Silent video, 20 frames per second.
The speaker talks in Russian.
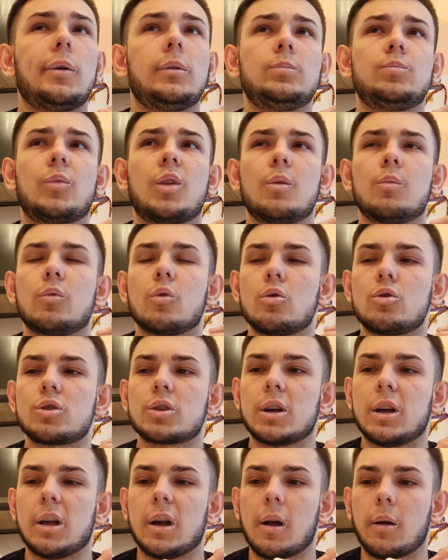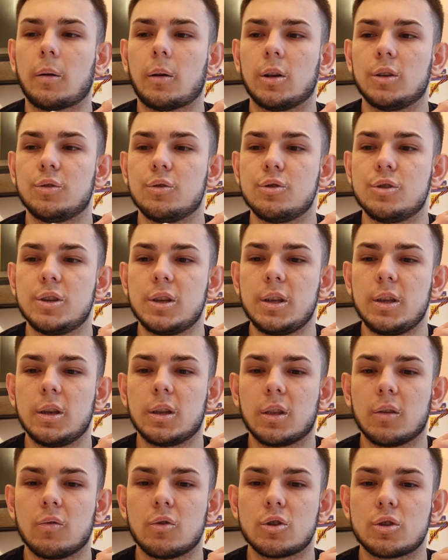немножко ощущение
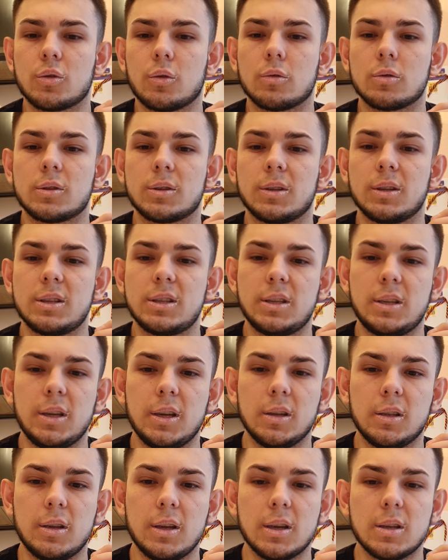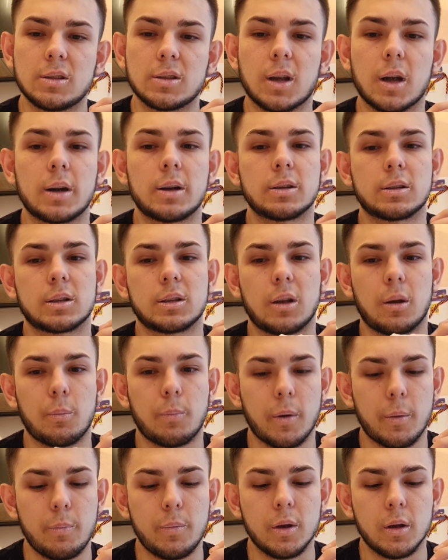того, что он сластит, есть, как и сказал,
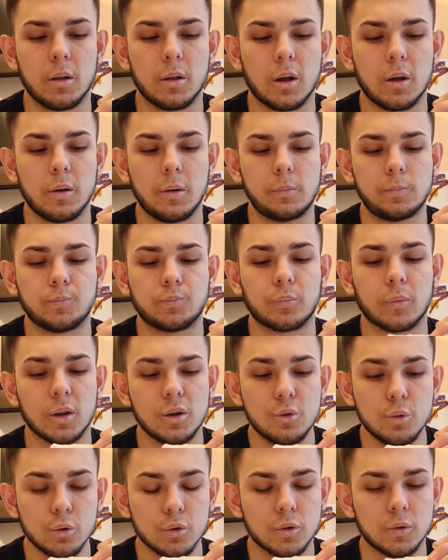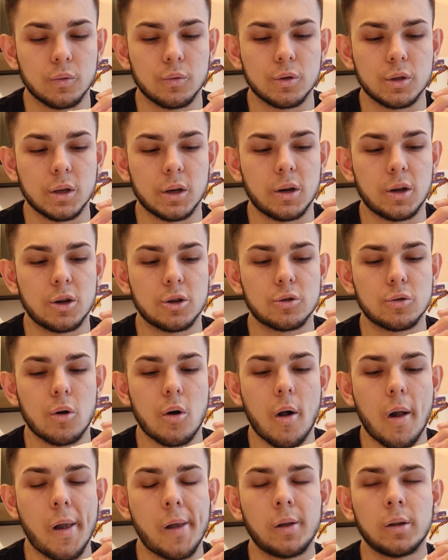побелка, чувствуется
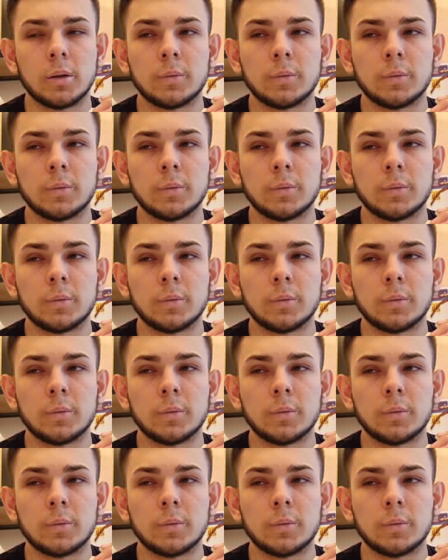хорошо.